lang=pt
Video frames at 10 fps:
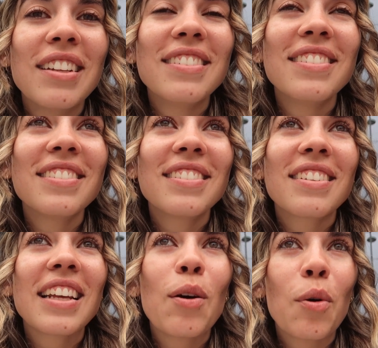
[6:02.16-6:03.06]
on
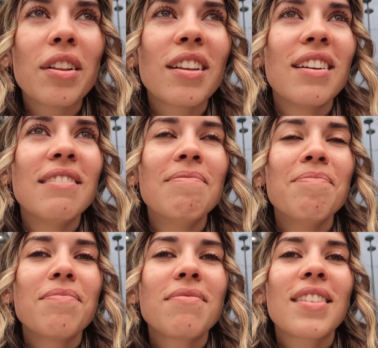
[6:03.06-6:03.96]
Ah, sim.
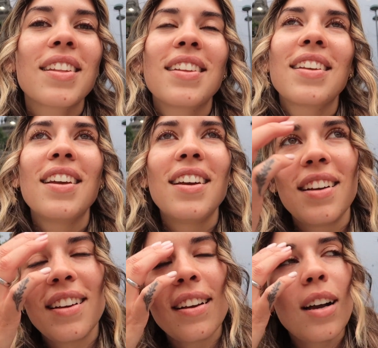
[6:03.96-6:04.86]
Sim.
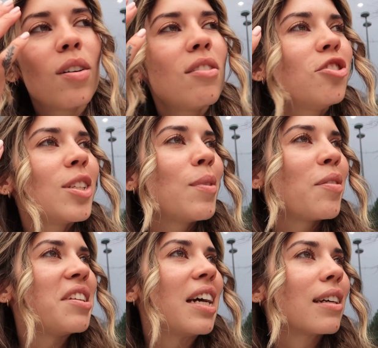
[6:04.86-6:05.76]
Uh, agora não cheira
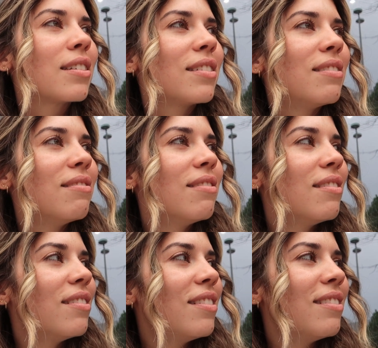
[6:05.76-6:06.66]
bem vinagre.
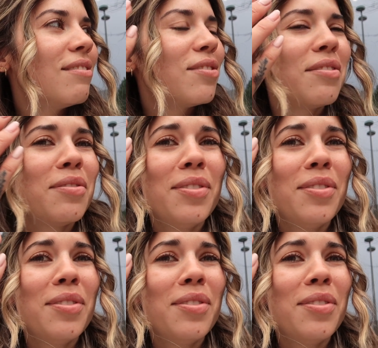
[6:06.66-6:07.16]
Cheira bem vinagre.